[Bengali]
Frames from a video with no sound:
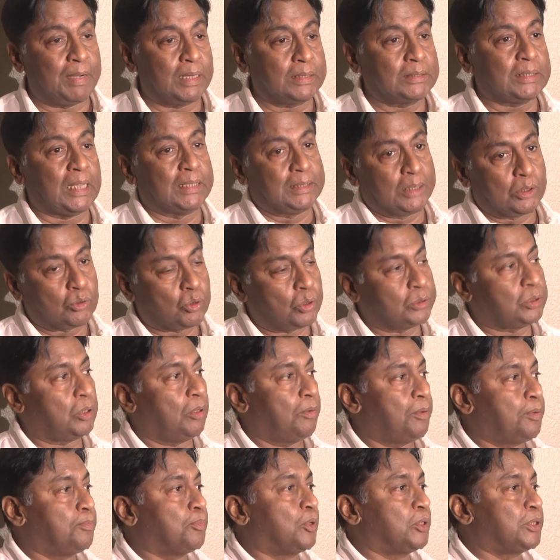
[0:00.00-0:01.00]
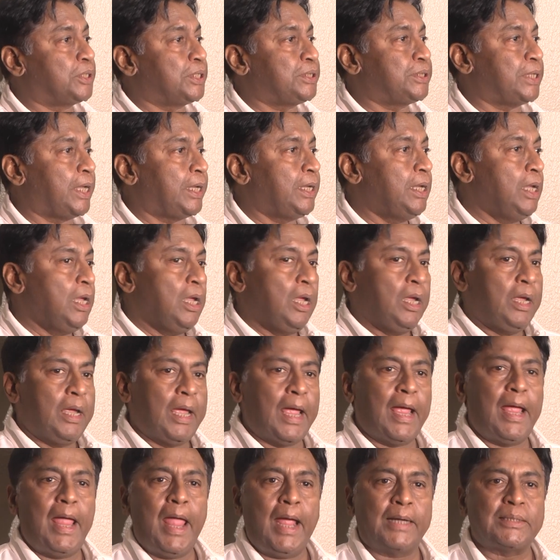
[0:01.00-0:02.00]
আমার তাদের কথা আমি বলতে চাই
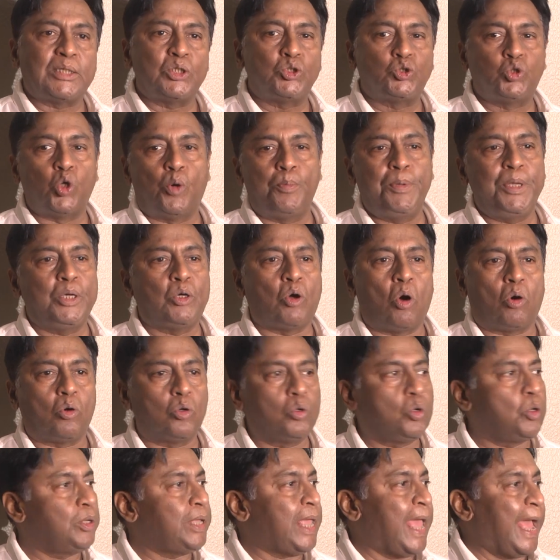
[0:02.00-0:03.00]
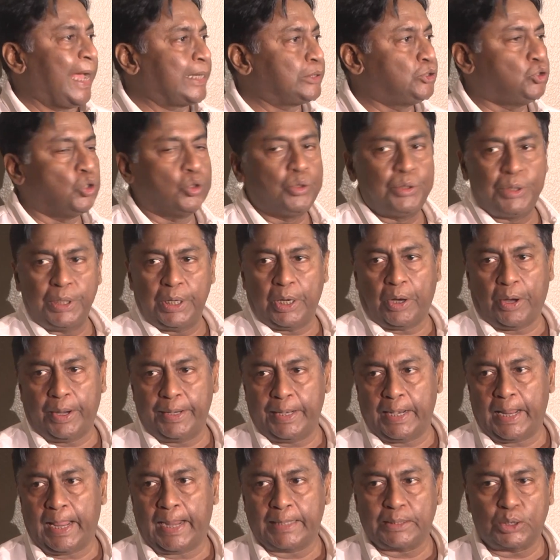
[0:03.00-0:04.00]
একটা ছবি কখনোই একজন দিয়ে
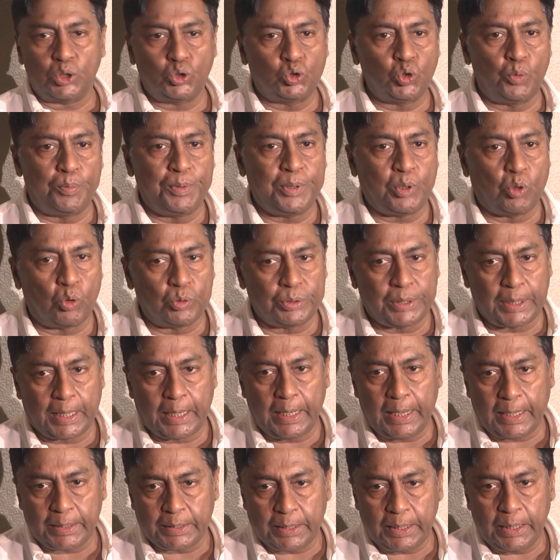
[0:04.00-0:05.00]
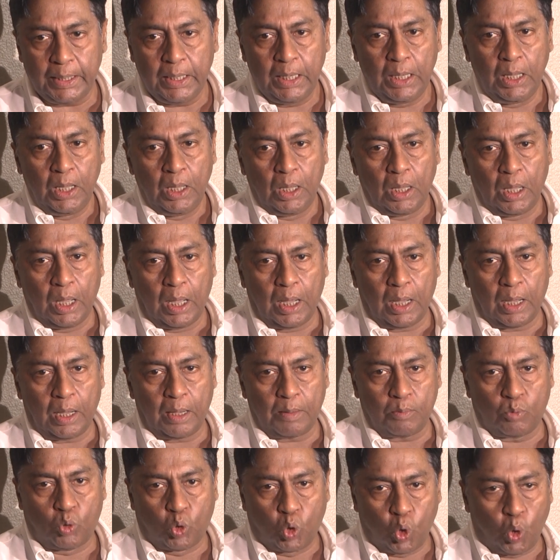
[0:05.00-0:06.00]
হয় না একটা ছবি করতে গেলে একটি
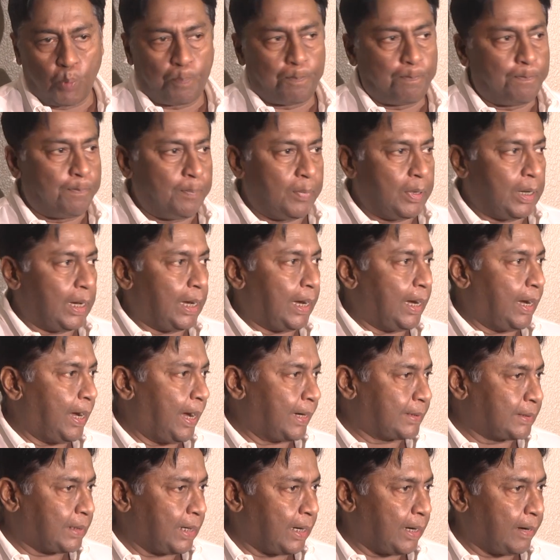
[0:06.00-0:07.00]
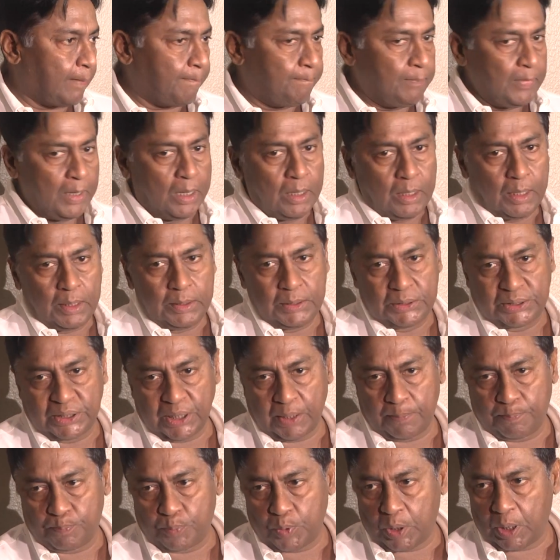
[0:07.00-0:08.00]
গ্রুপ একটা
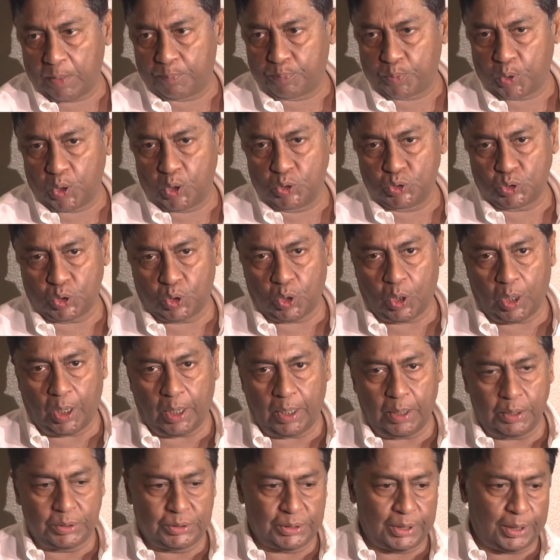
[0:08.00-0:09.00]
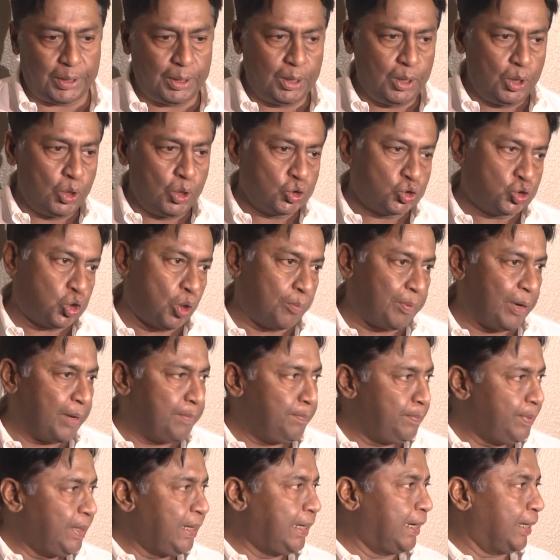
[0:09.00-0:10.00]
ইসের প্রয়োজন হয় যে সবাই
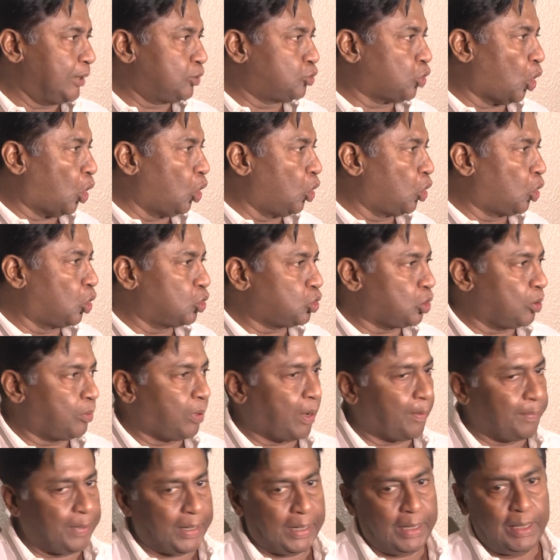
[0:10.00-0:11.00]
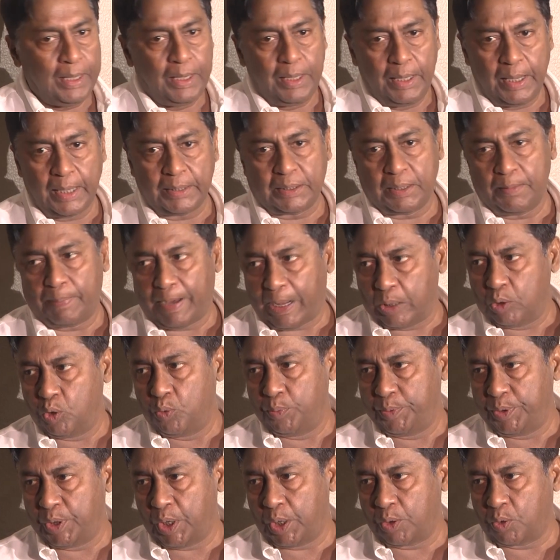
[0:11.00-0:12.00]
মিলে দলগতভাবে একটি ভালো
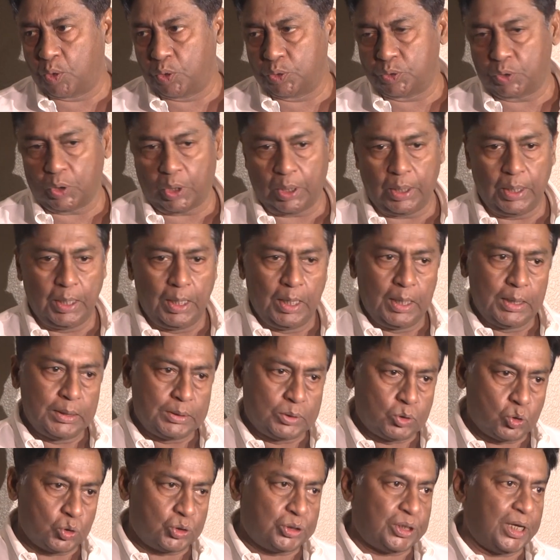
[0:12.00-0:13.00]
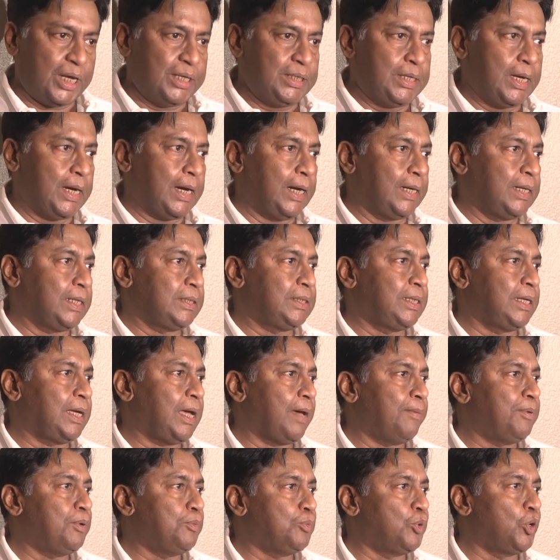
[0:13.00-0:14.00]
অভিনয় করতে হয় তো সেই জায়গাটা থেকে
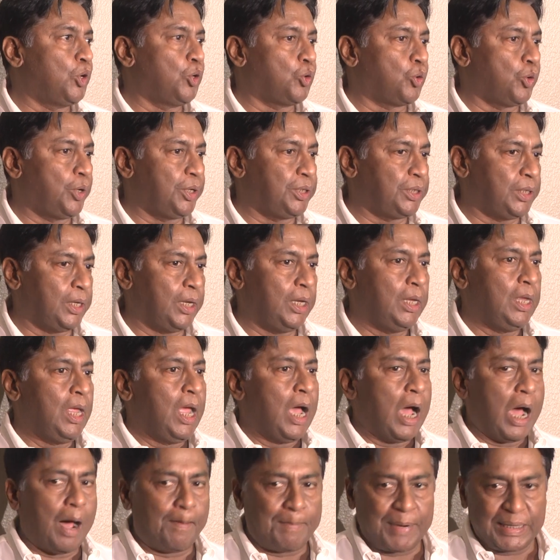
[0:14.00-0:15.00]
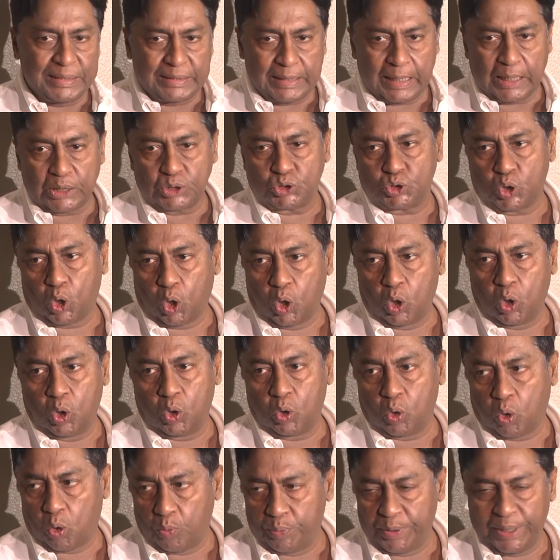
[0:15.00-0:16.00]
আমি মনে করি যে আমার যারা সহ
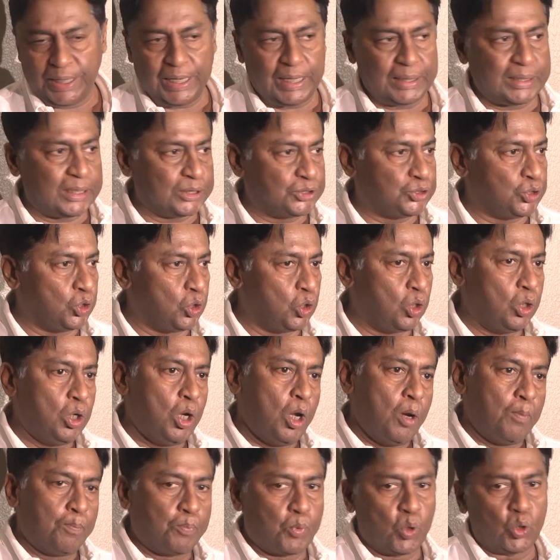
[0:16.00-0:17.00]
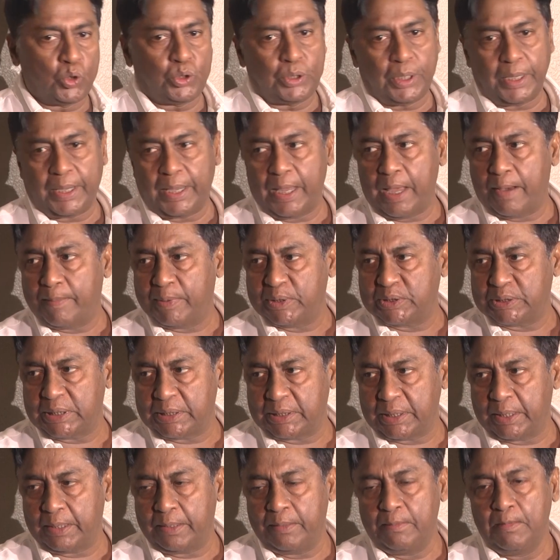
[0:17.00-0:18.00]
অভিনেতা ছিল প্রত্যেকে আমার
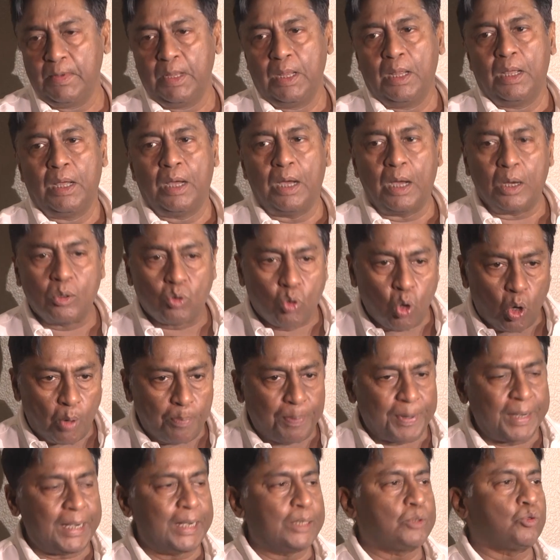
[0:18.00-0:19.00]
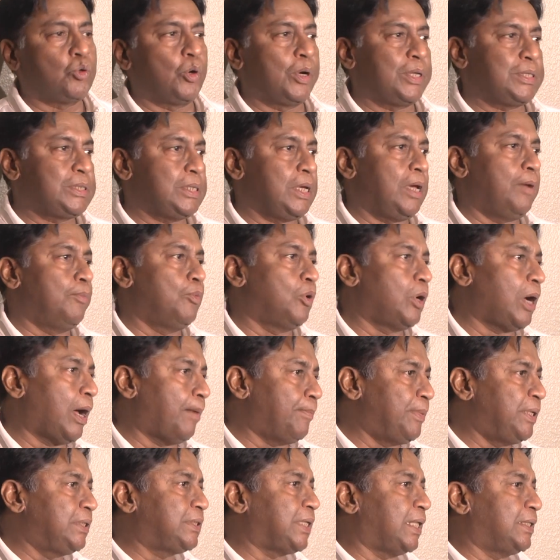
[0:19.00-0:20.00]
সাথে কোঅপারেট করেছে এবং
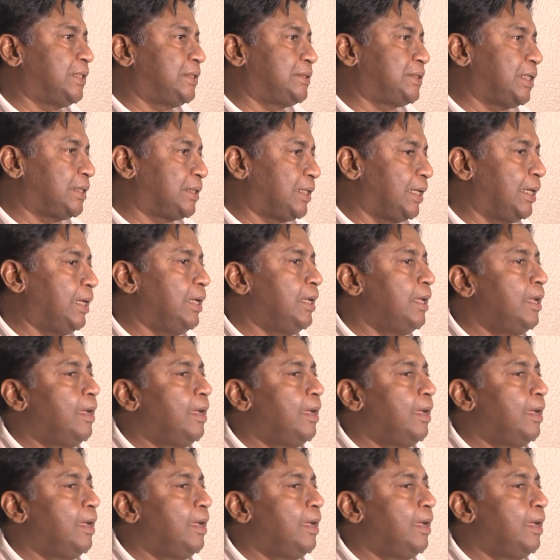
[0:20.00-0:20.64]
আমি তাদের সাথে